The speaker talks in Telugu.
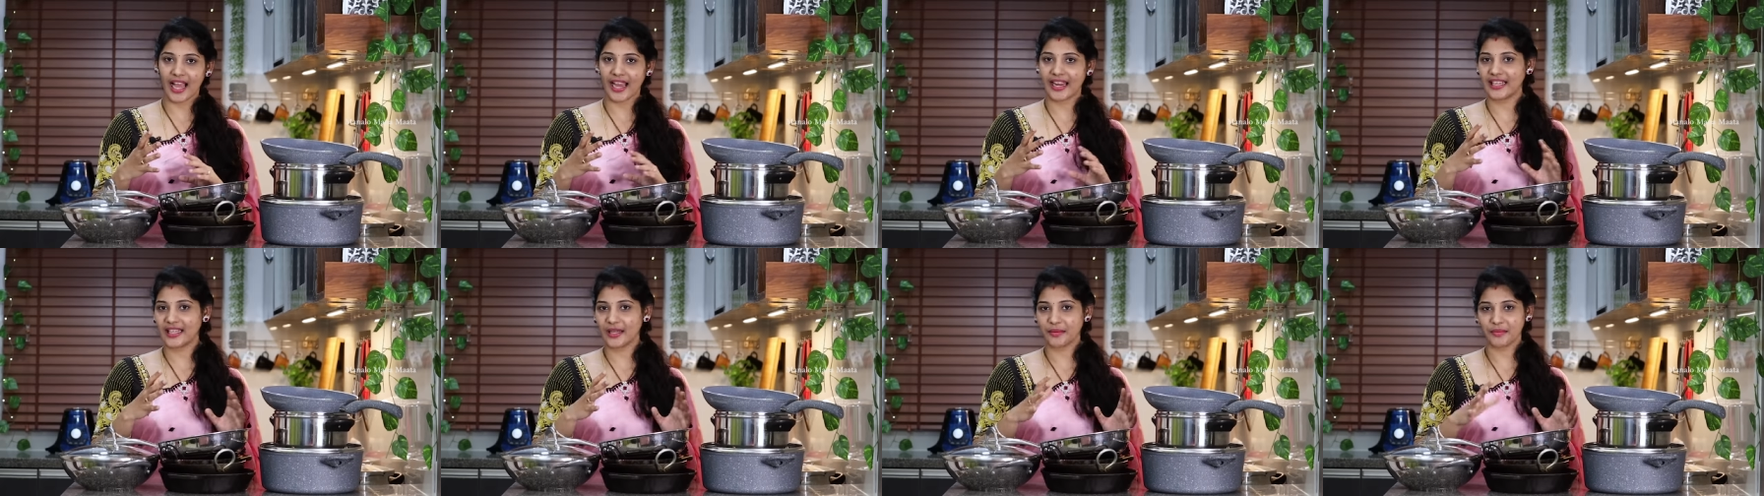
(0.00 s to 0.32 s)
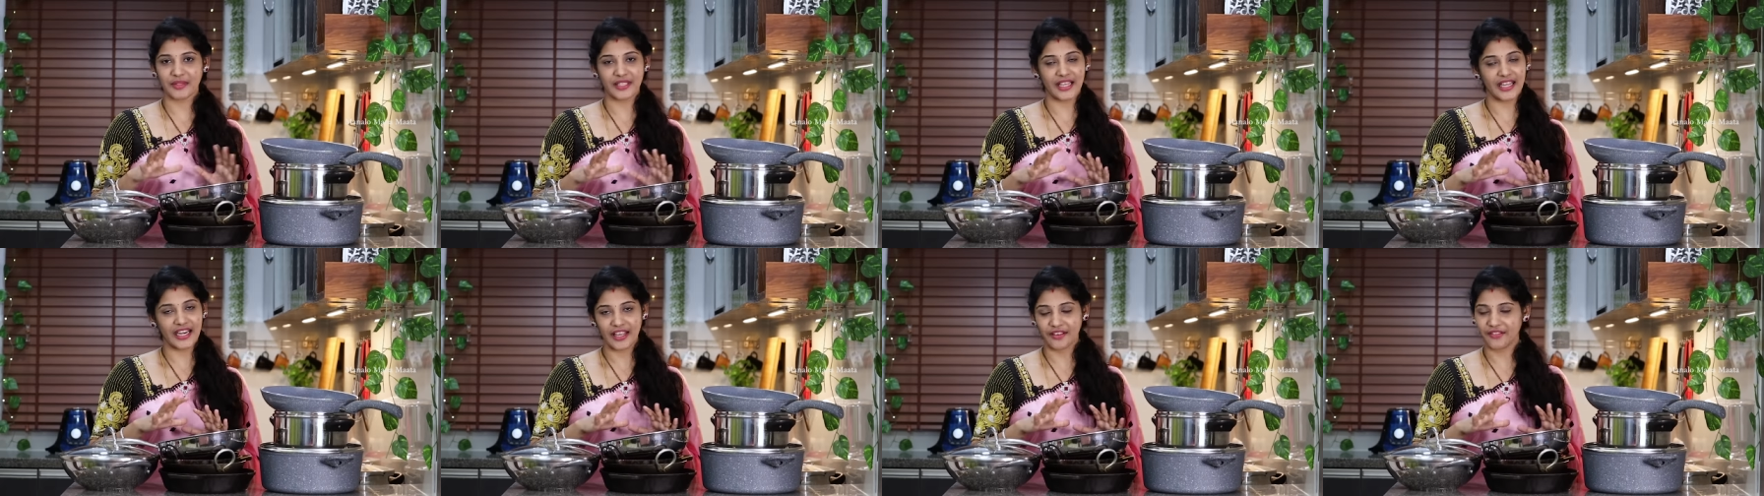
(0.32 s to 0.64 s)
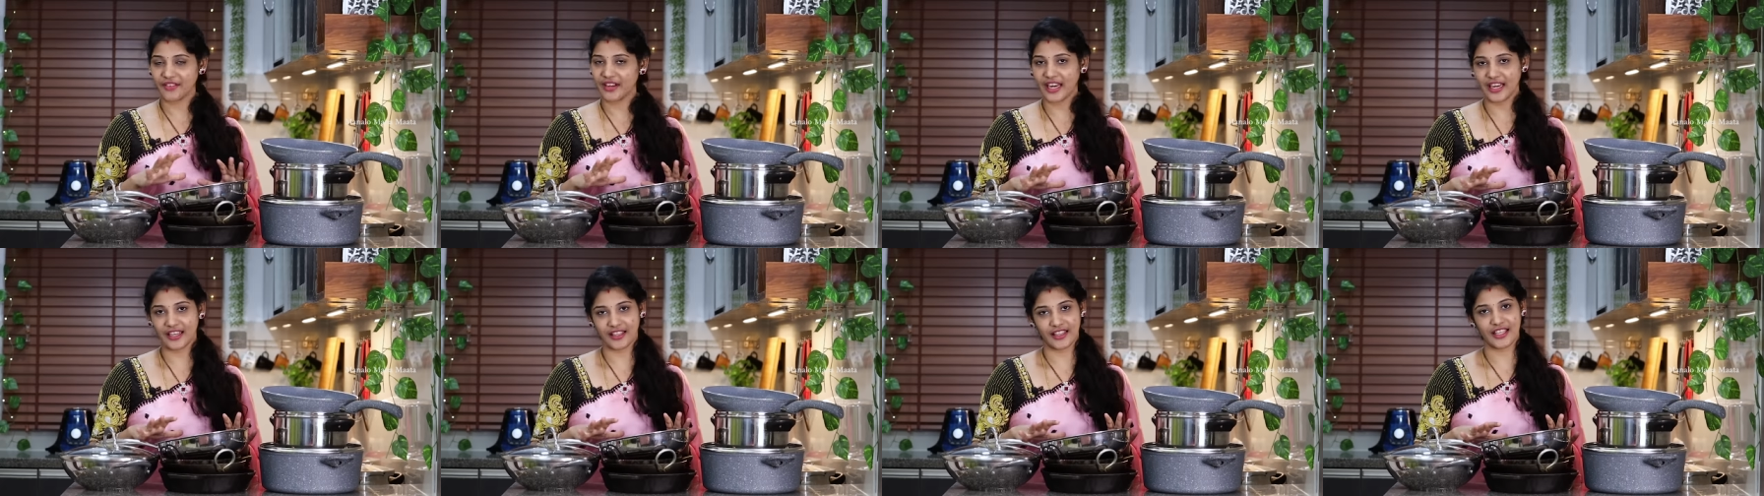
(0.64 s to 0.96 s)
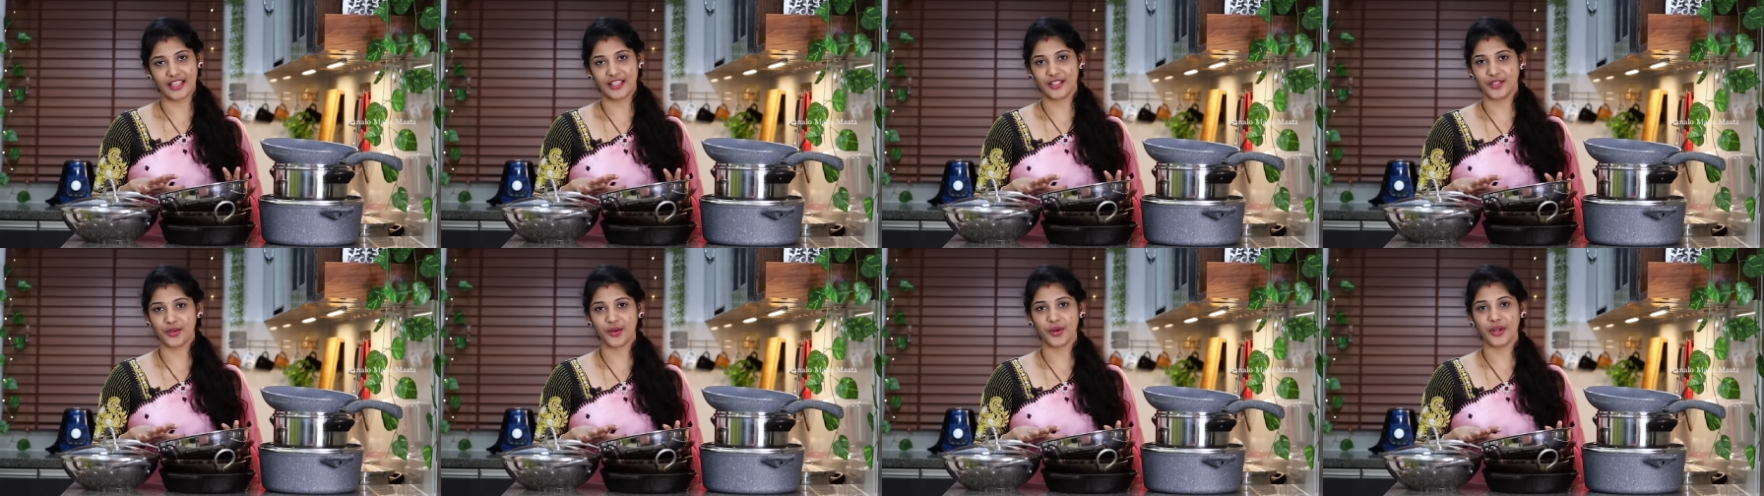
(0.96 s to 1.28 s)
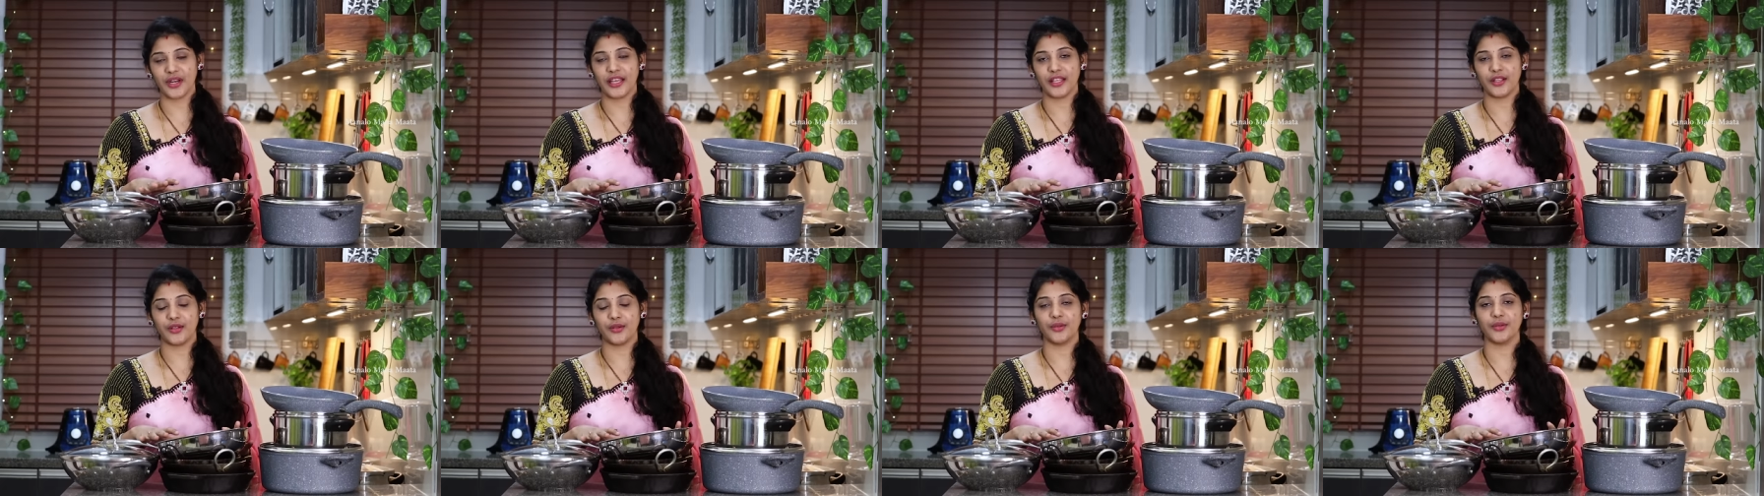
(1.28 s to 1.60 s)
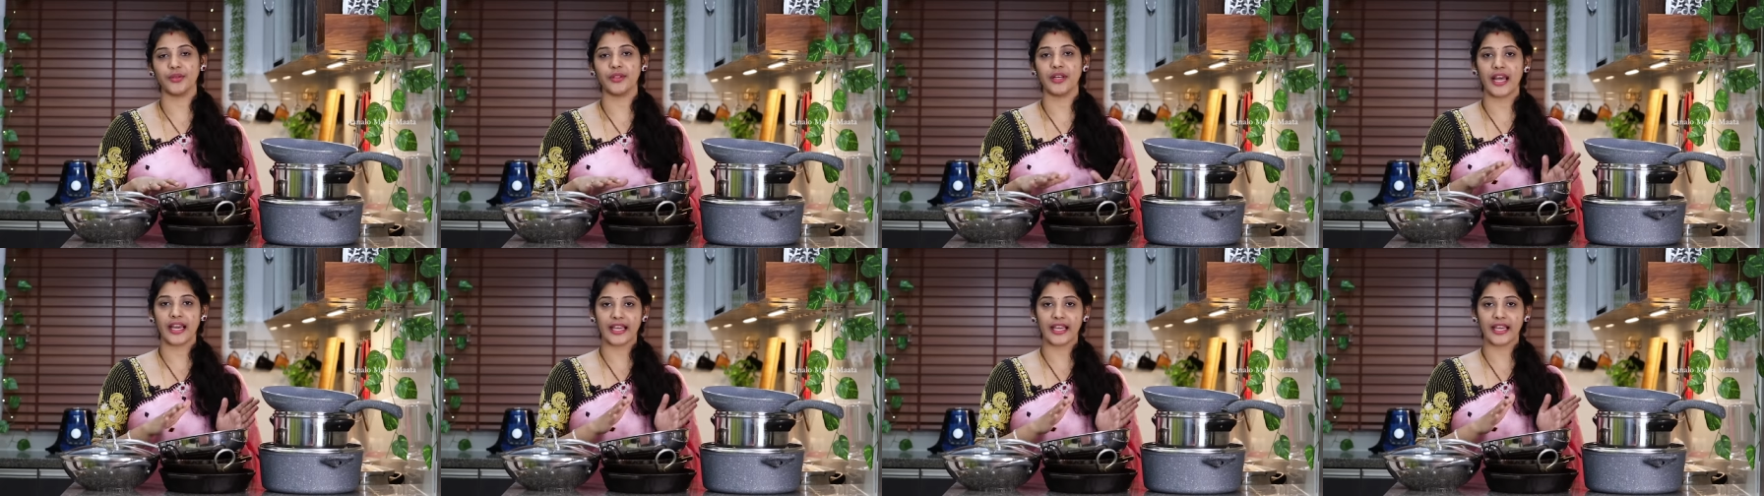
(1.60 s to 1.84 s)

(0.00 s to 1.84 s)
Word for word: ఐటమ్స్ అనేవి నేను తీసుకోలేదు